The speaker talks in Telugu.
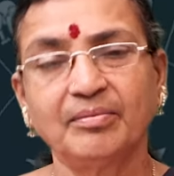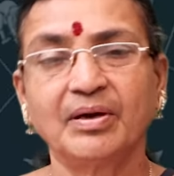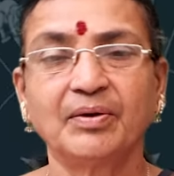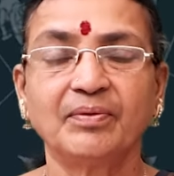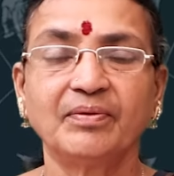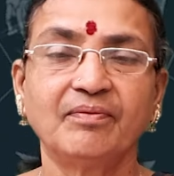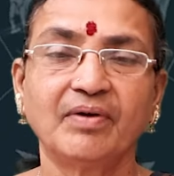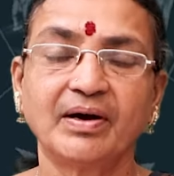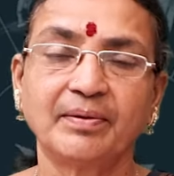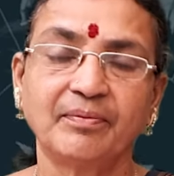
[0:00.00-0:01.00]
మనం
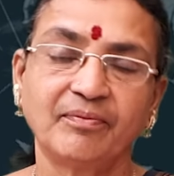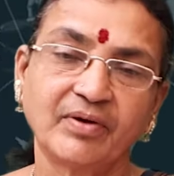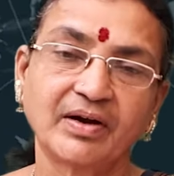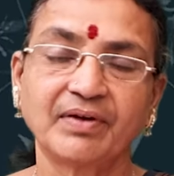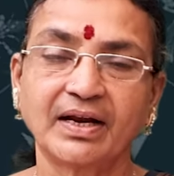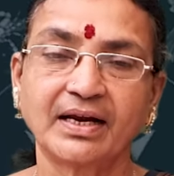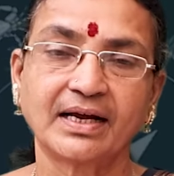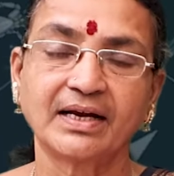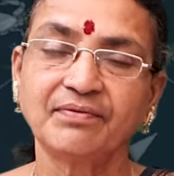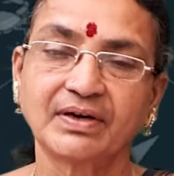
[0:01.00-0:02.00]
వా వార ఫలాలు
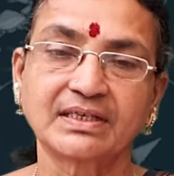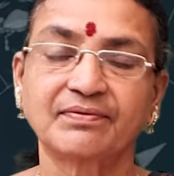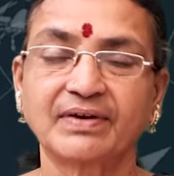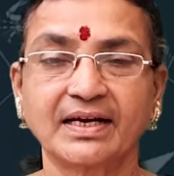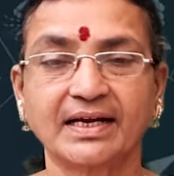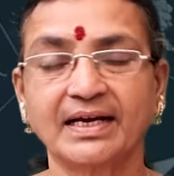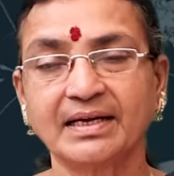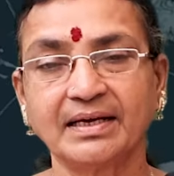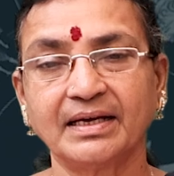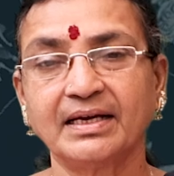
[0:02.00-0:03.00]
కానీ పక్ష ఫలాలు
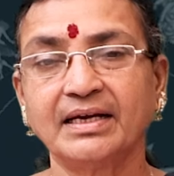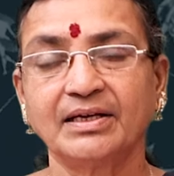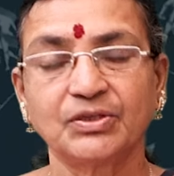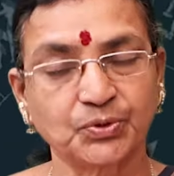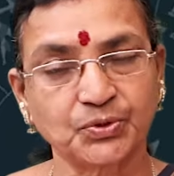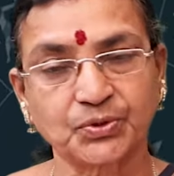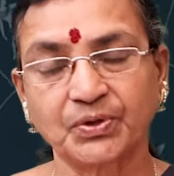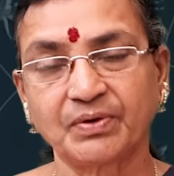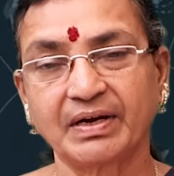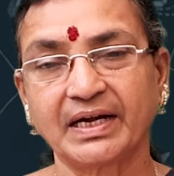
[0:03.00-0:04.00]
కానీ
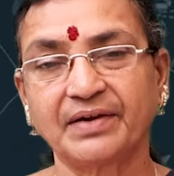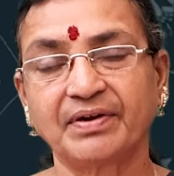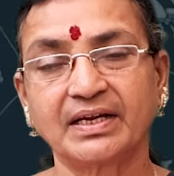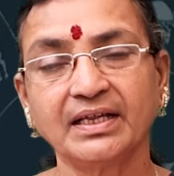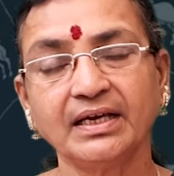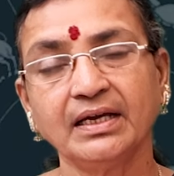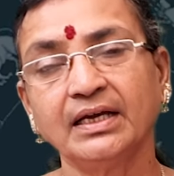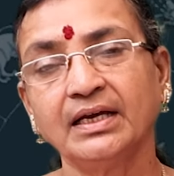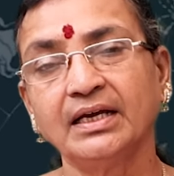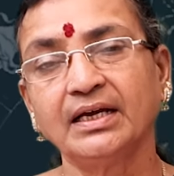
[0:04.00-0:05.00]
చూసుకోవడం అనేటువంటిది
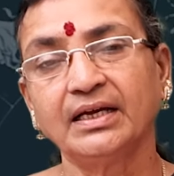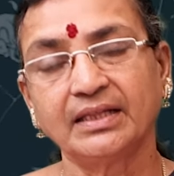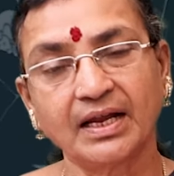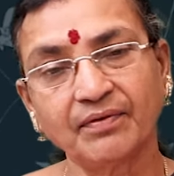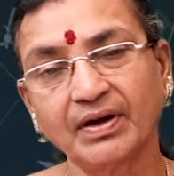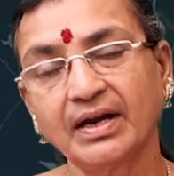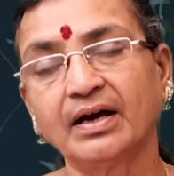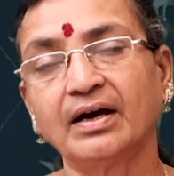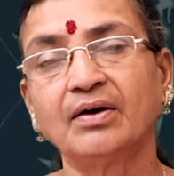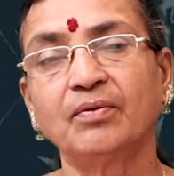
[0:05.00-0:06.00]
దానివల్ల
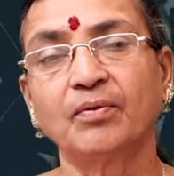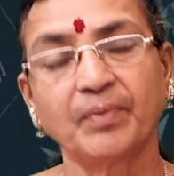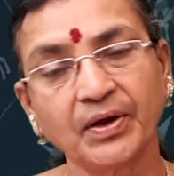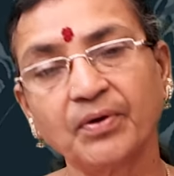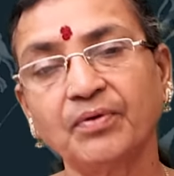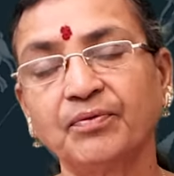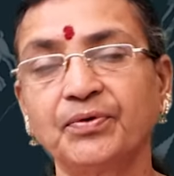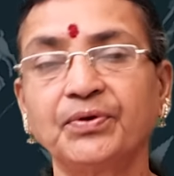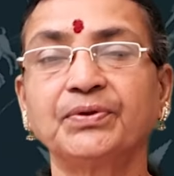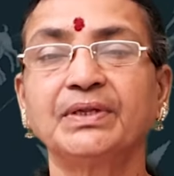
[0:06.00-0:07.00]
ఉపయోగం
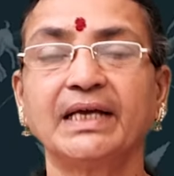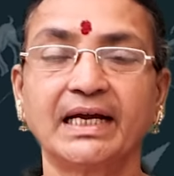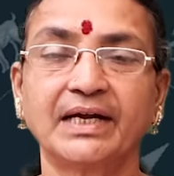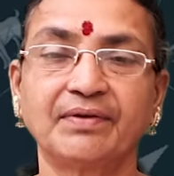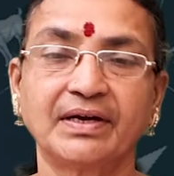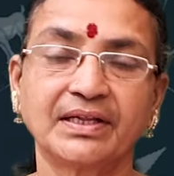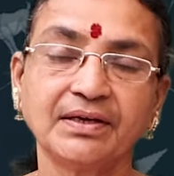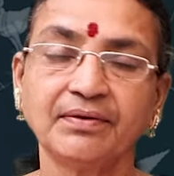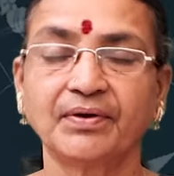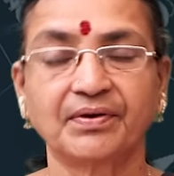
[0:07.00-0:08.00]
ఉంటుంది
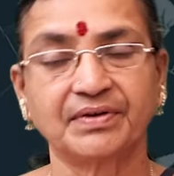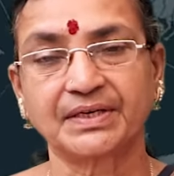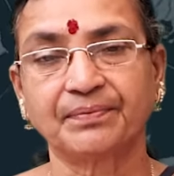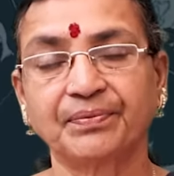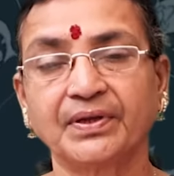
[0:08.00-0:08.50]
అనేటువంటిది ఒక విషయం